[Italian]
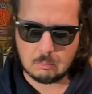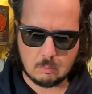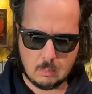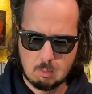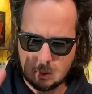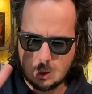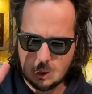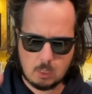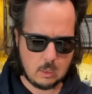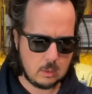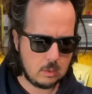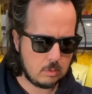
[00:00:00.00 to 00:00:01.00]

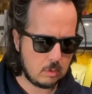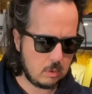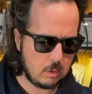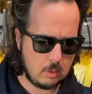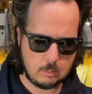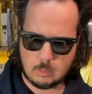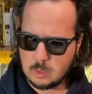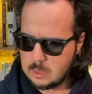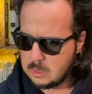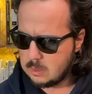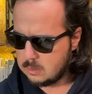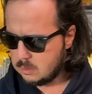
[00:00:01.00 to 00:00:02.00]
Ah, ci sono
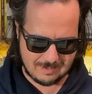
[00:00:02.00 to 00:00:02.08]
buoni